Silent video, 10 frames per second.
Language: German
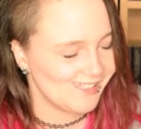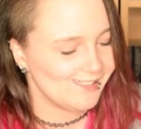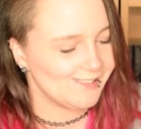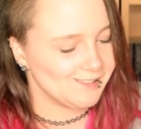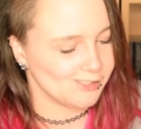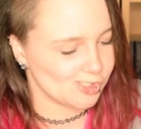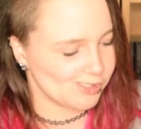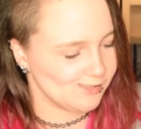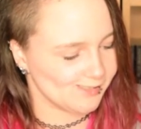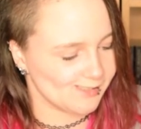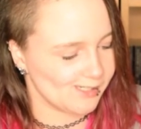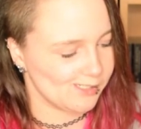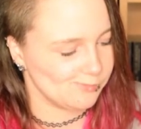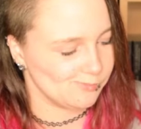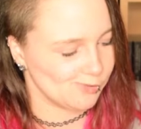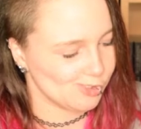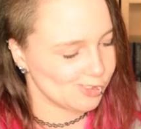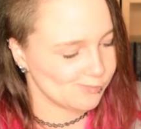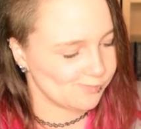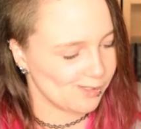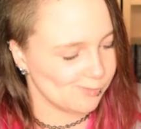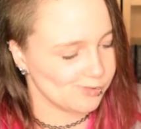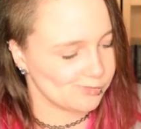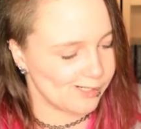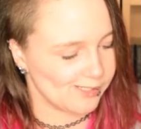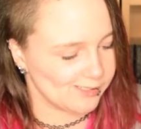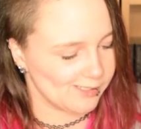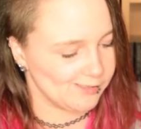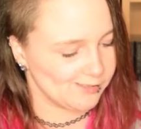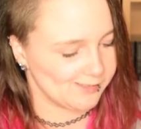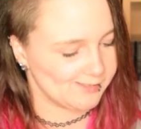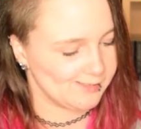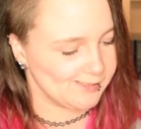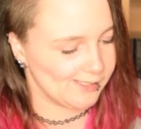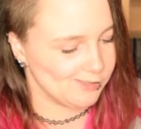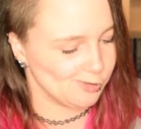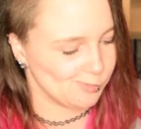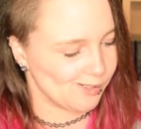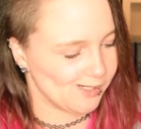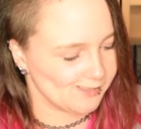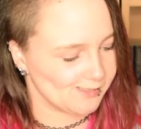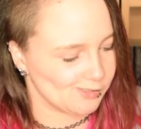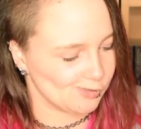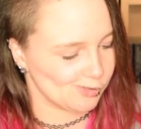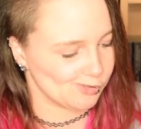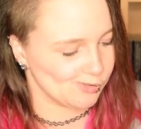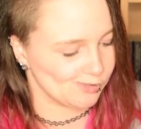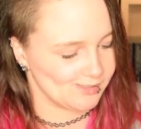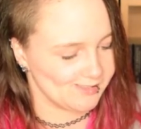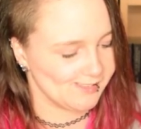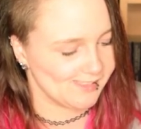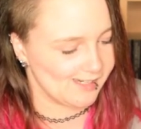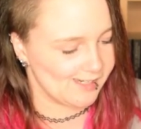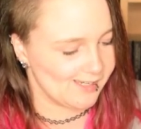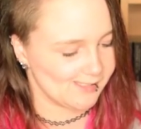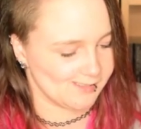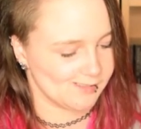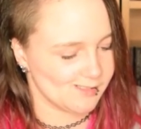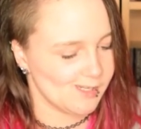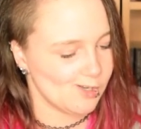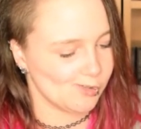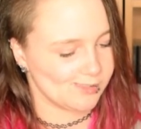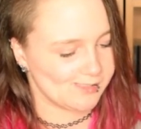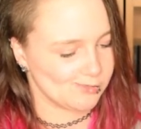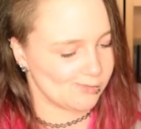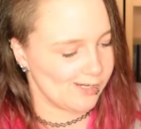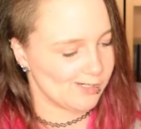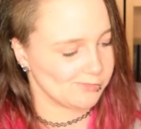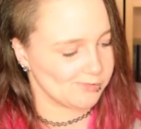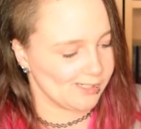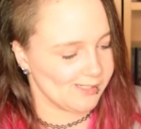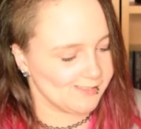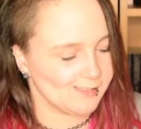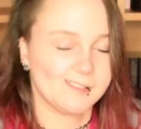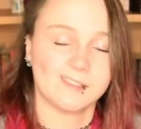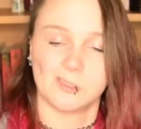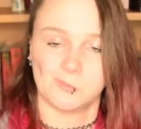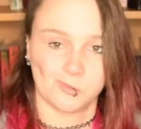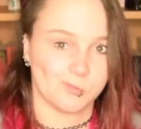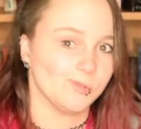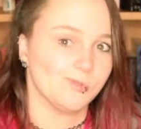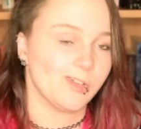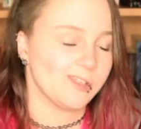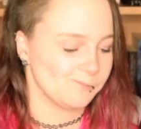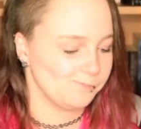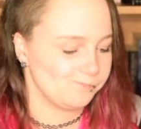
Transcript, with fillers: in die Geschehnisse einmischt, muss Ray erkennen, dass die Legenden über Asgards Götter und Riesen sehr real sind und dass sie Ray auf die Reise ihres Lebens führen werden.